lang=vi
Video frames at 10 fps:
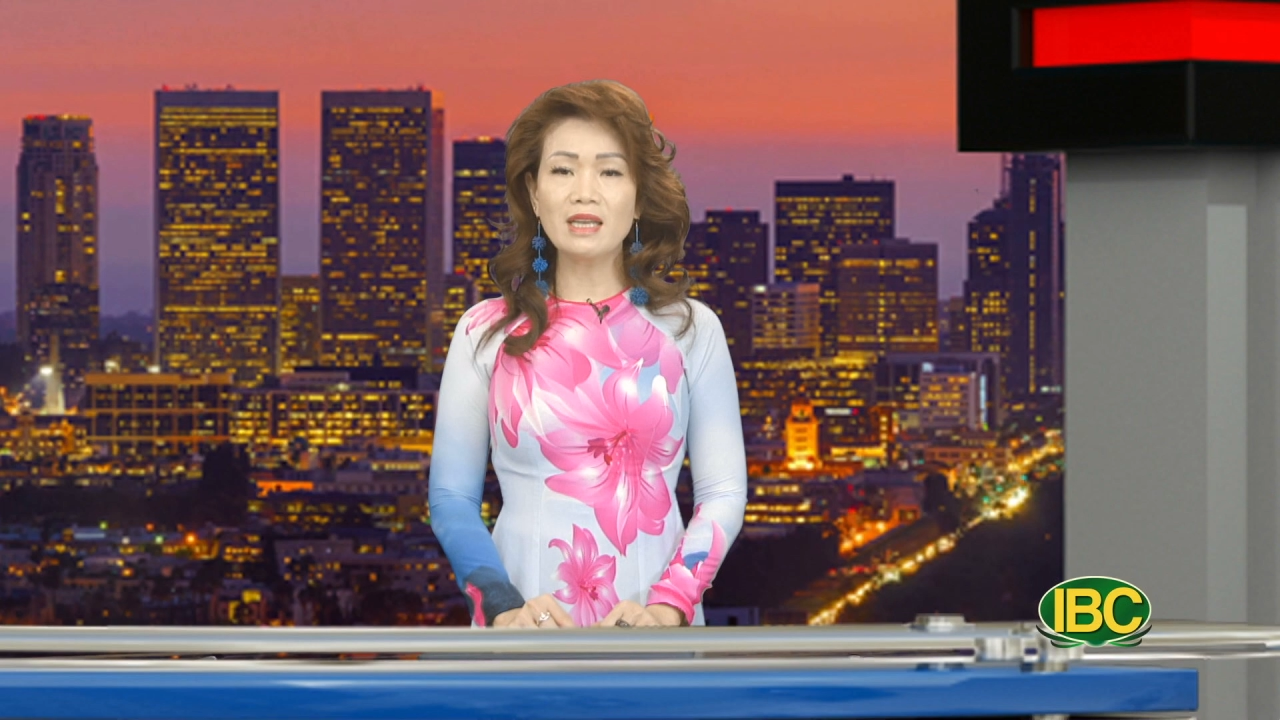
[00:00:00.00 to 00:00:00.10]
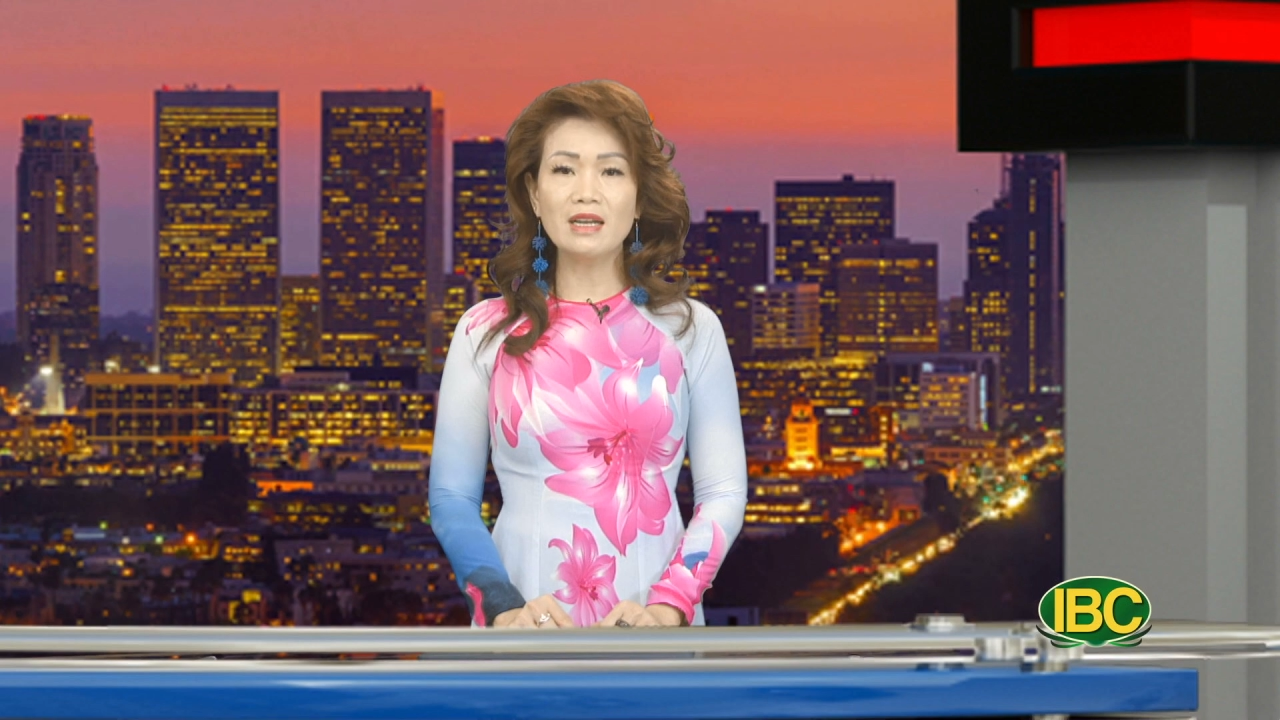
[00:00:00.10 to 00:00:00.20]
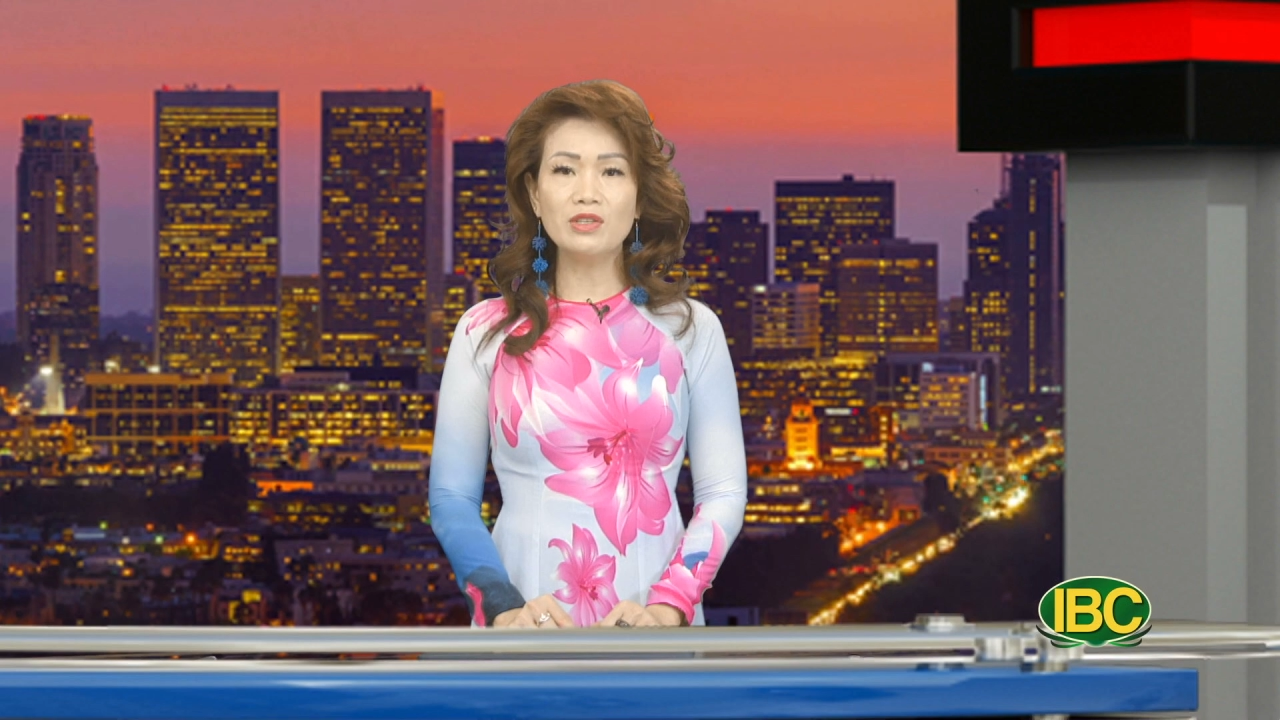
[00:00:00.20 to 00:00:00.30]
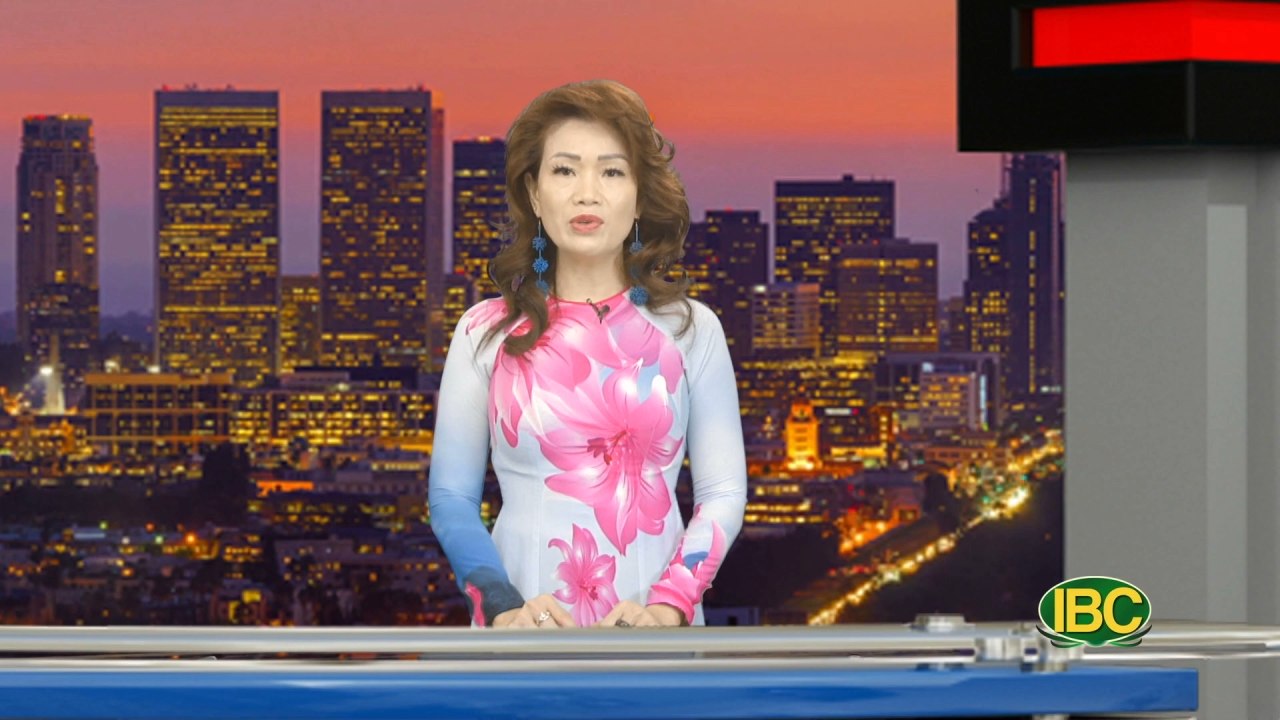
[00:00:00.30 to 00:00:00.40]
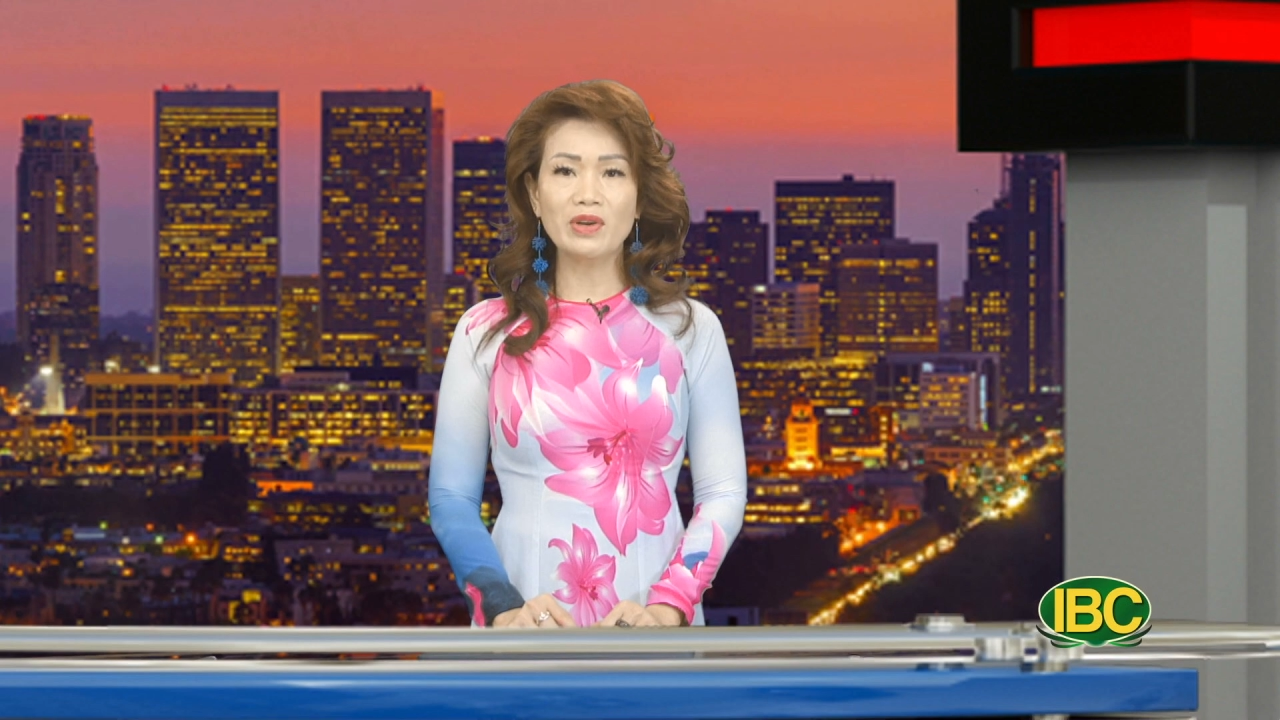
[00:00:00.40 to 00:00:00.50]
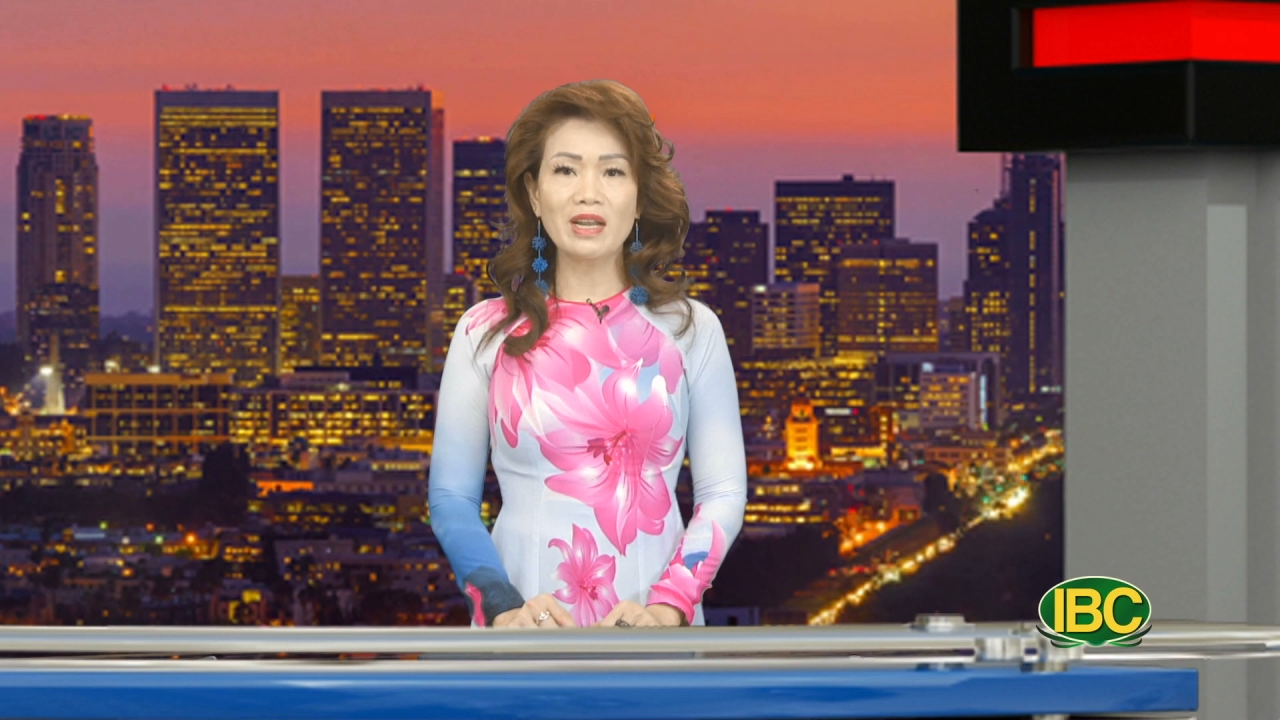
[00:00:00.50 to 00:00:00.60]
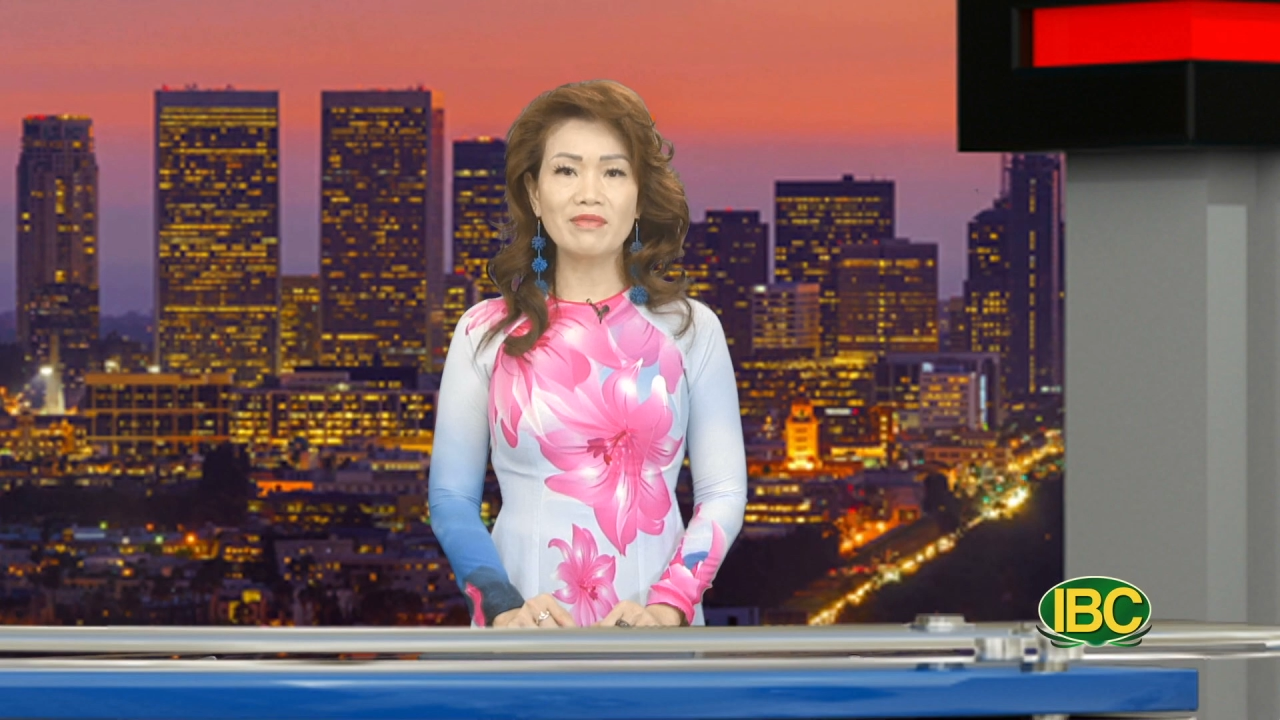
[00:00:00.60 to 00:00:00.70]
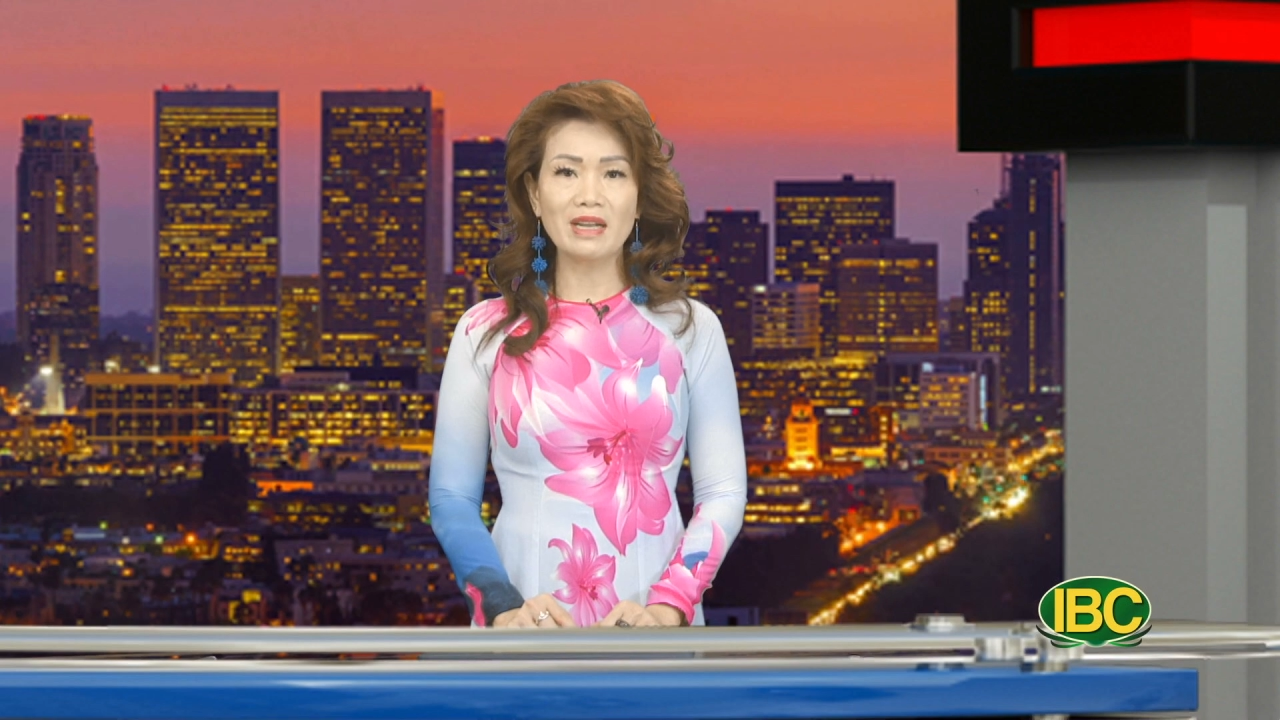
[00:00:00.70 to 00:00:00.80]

giới Ukraine